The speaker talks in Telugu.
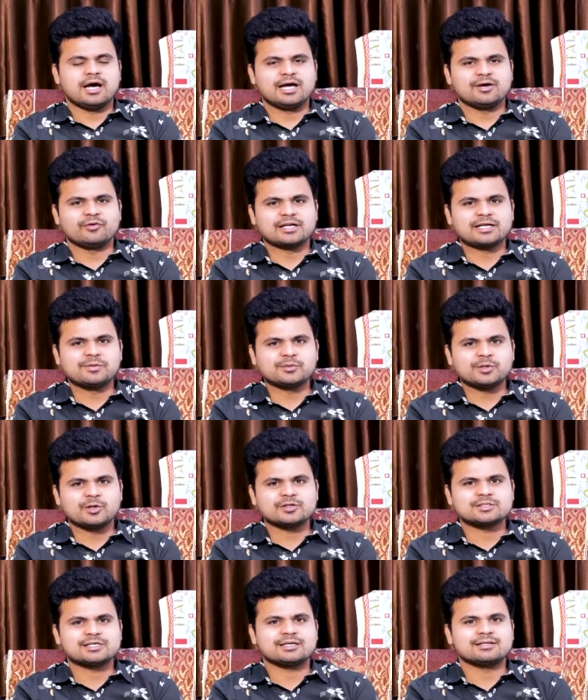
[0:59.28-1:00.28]
హాయ్ వెల్కమ్ టు అవర్
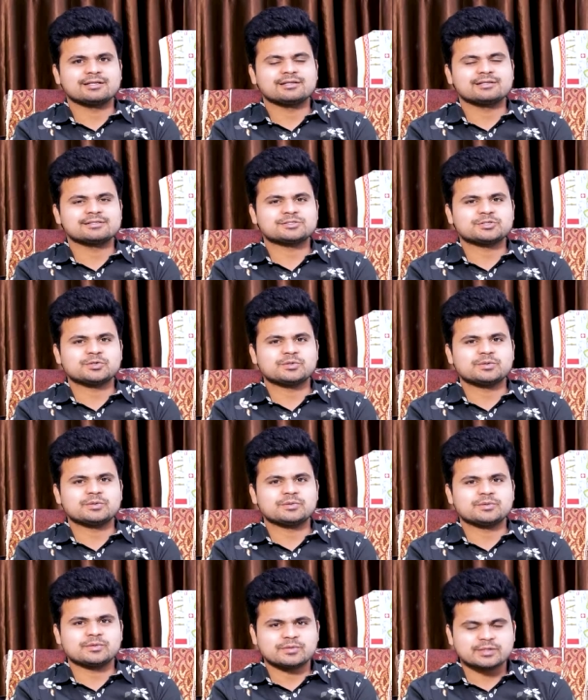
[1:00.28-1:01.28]
ఛానల్ సో
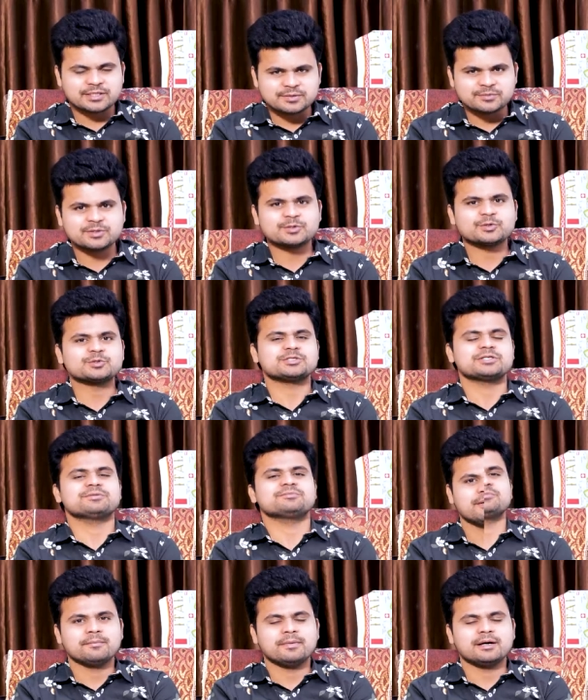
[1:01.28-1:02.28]
నేను మీ రోషన్
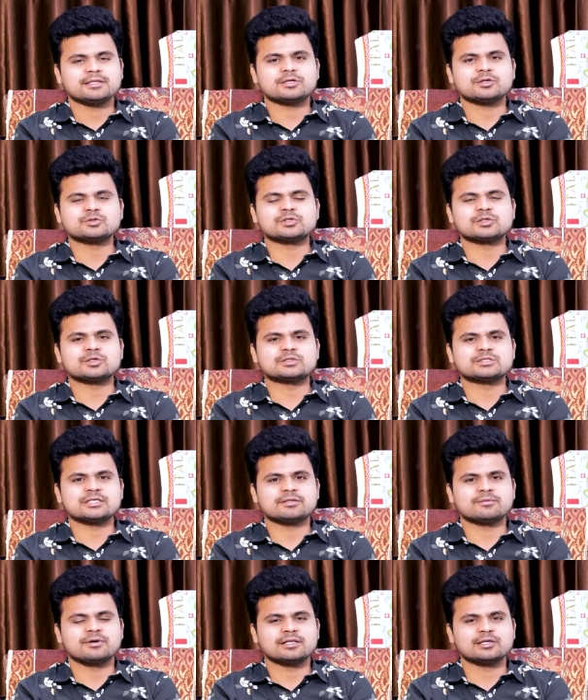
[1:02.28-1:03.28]
పాత రోజుల్లో
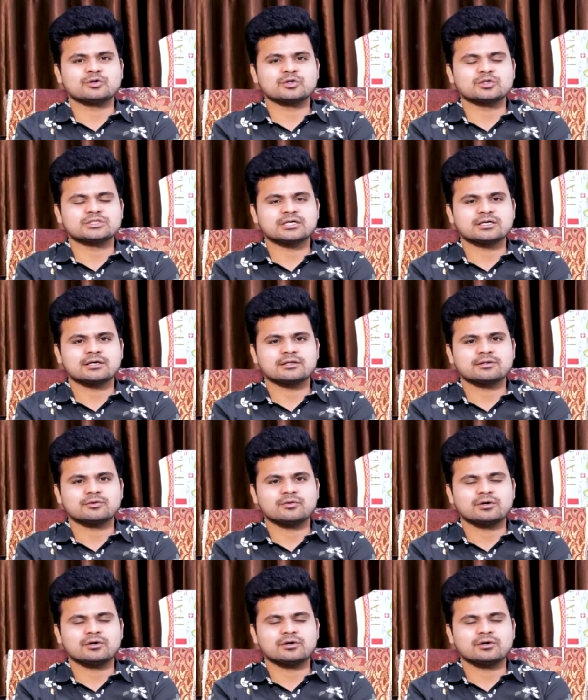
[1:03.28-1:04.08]
సినిమాల గురించే కాదు